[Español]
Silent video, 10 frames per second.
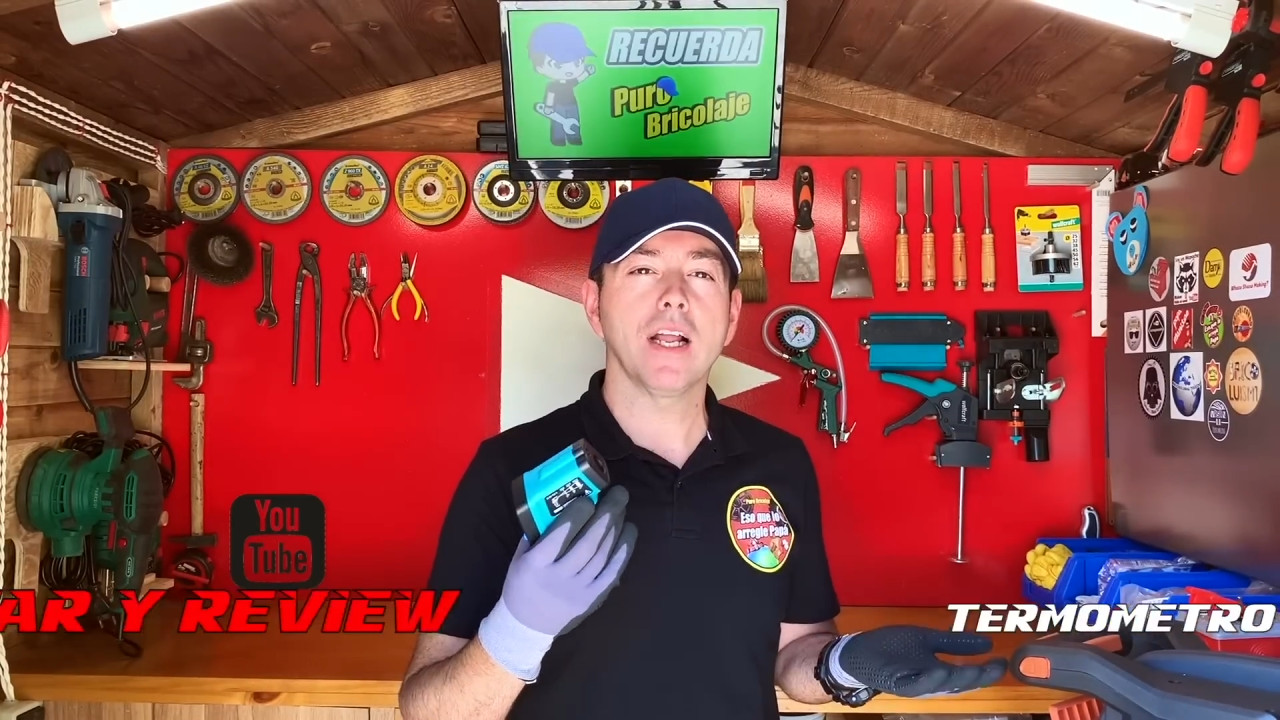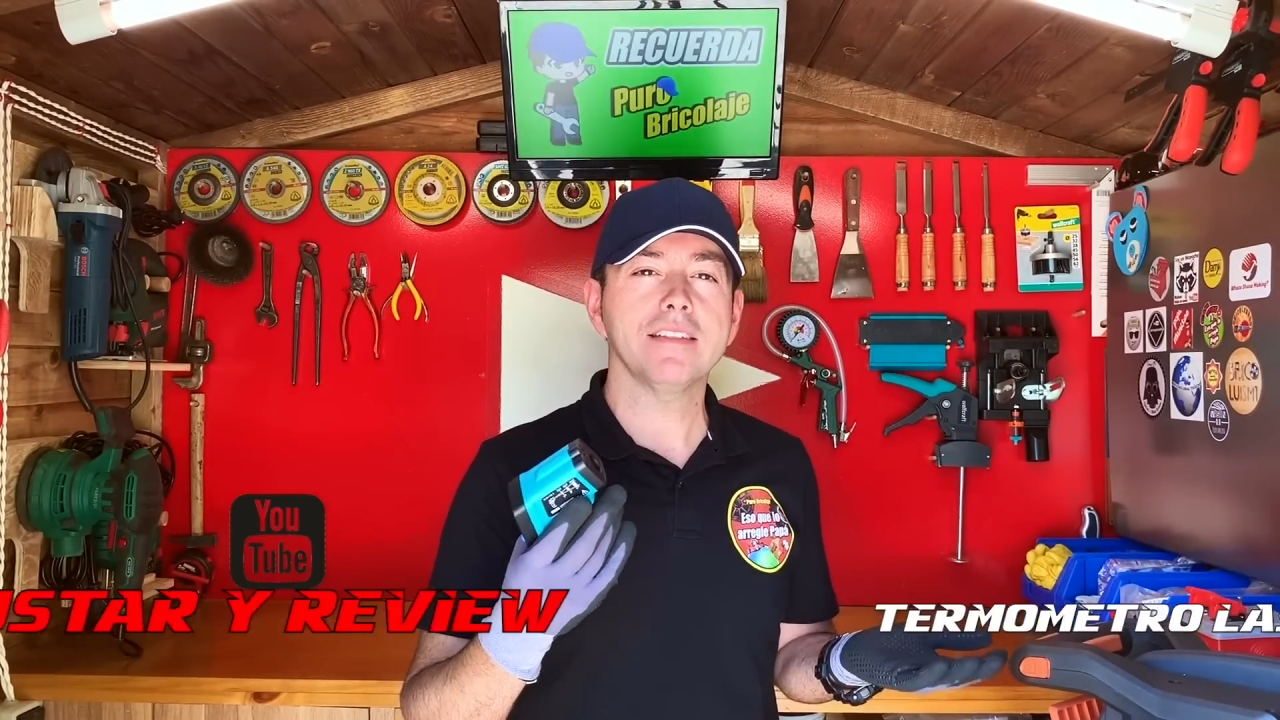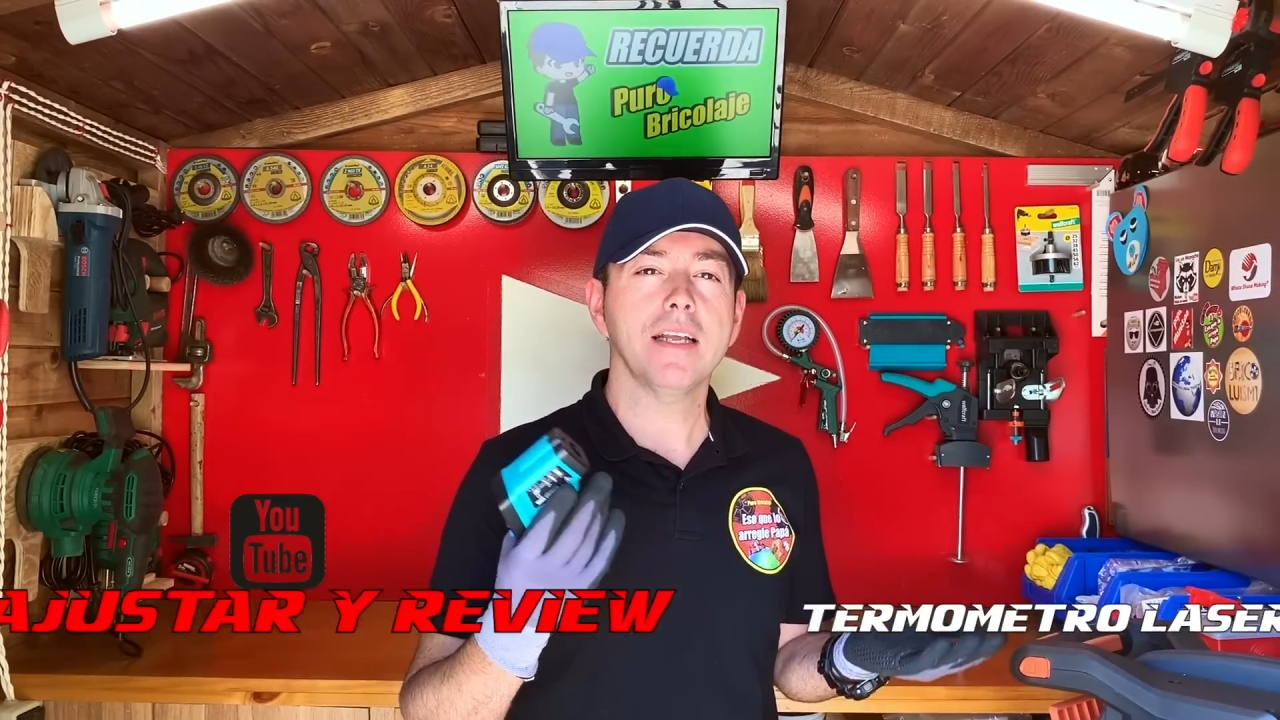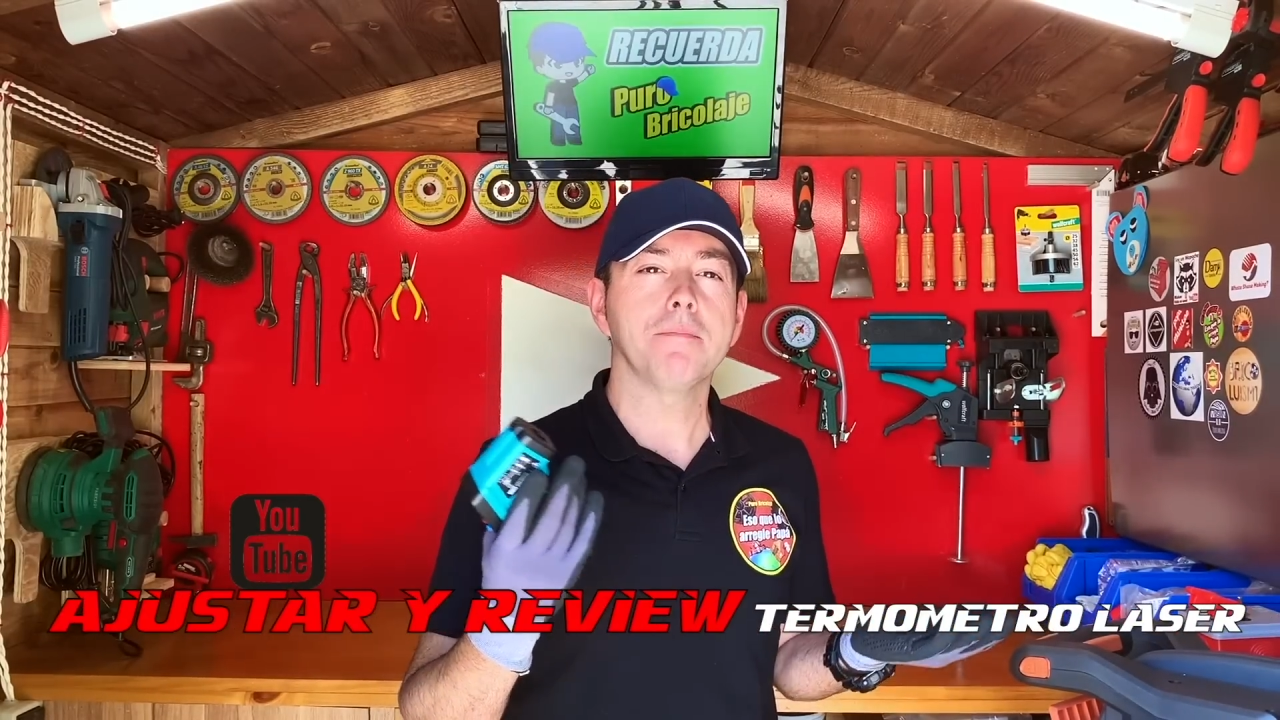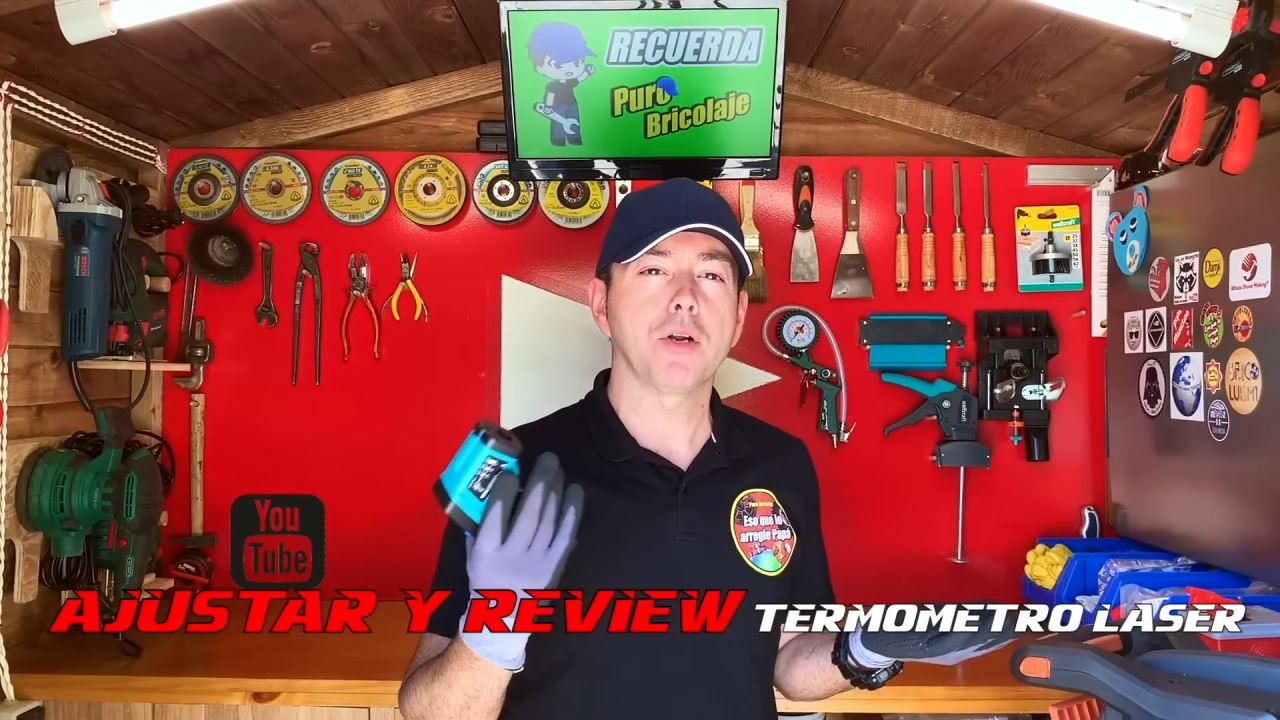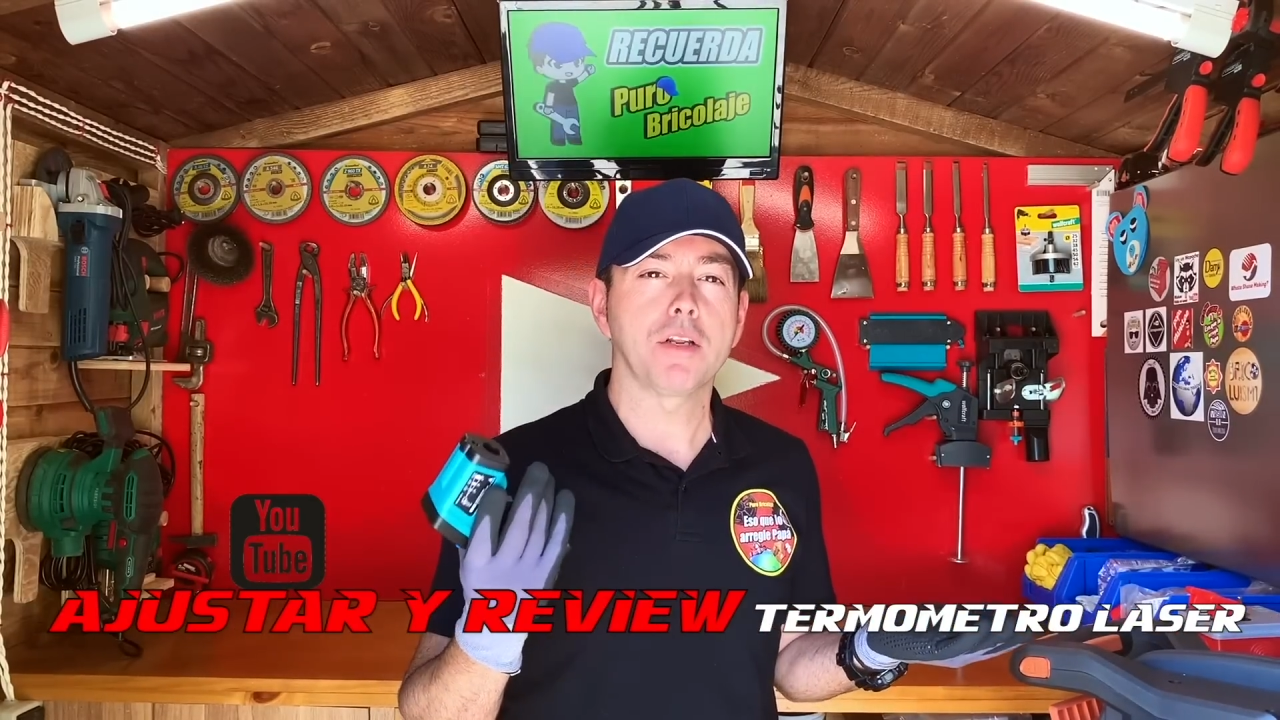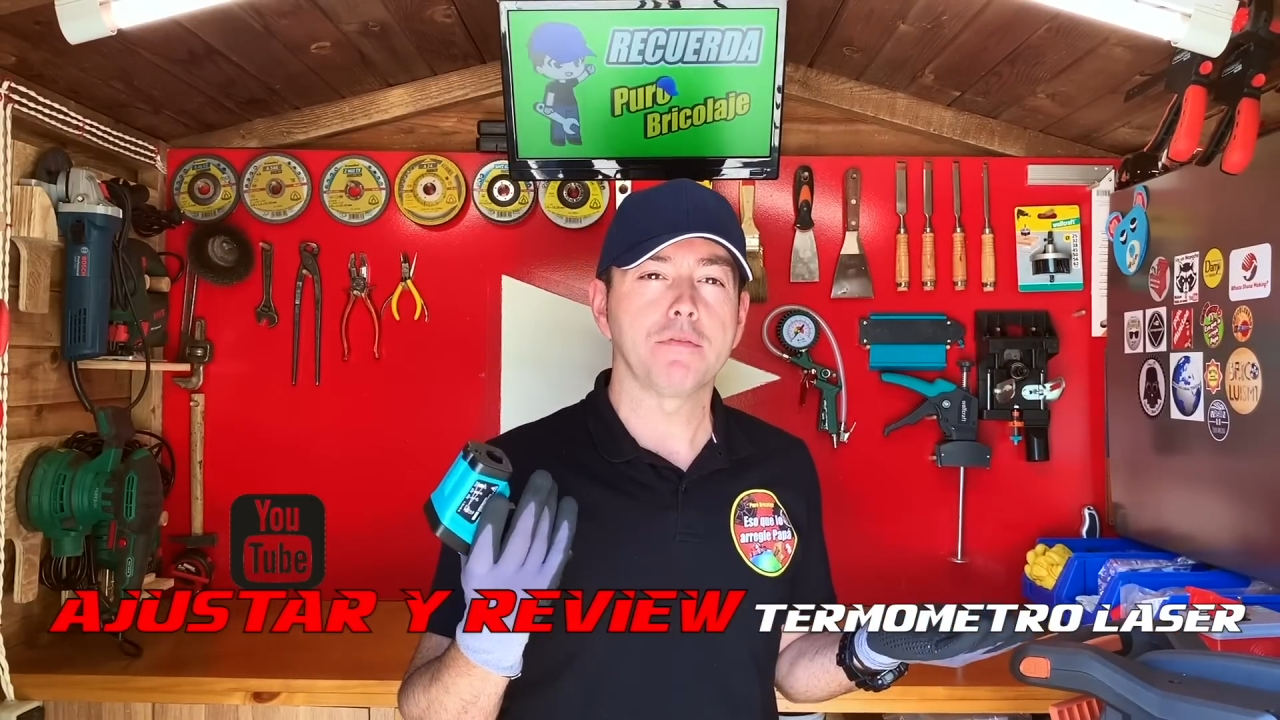láser por